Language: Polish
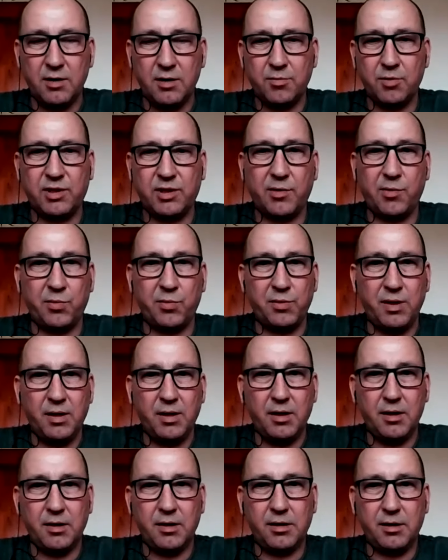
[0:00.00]
bo tam
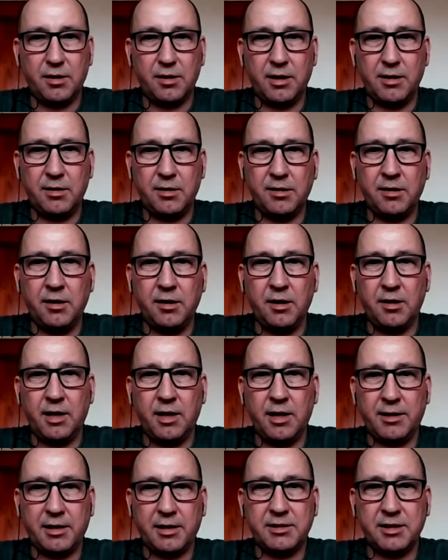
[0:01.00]
e,
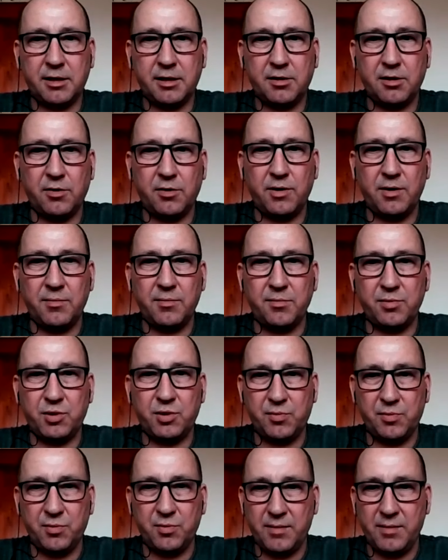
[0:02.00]
jak tak zerknąłem,
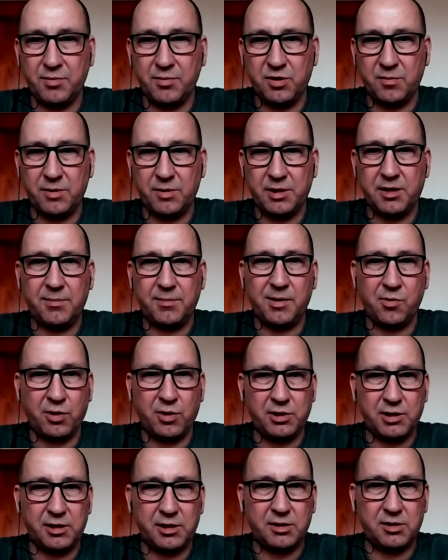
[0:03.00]
przypomniałem sobie taki mały
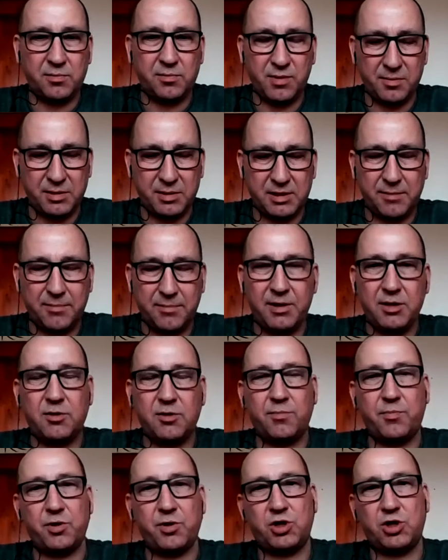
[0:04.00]
research zrobiłem z tabeli, to
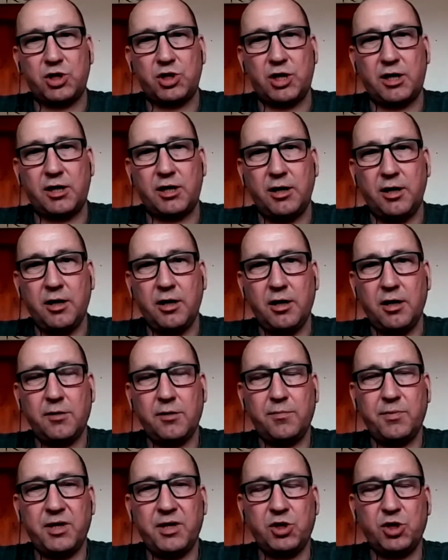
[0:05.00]
po trzech
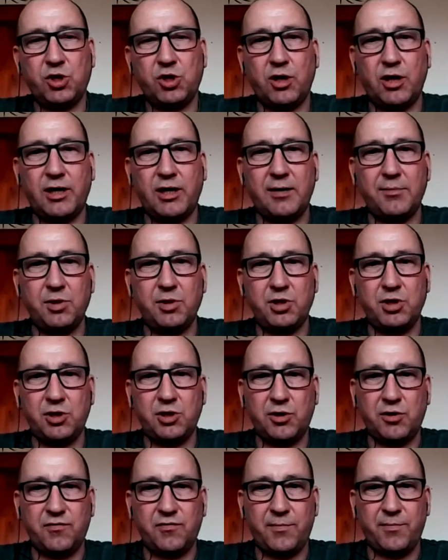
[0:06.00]
pierwszych kolejkach mieliście
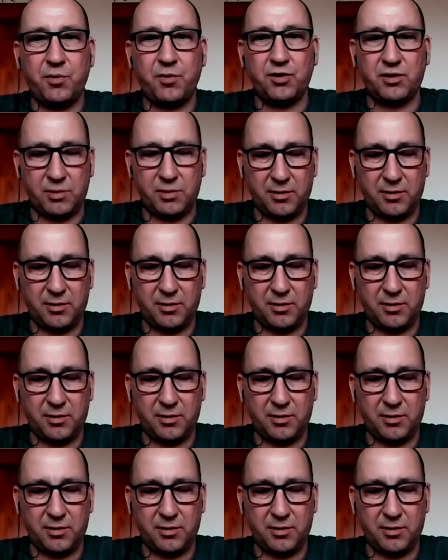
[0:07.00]
tylko dwa punkty.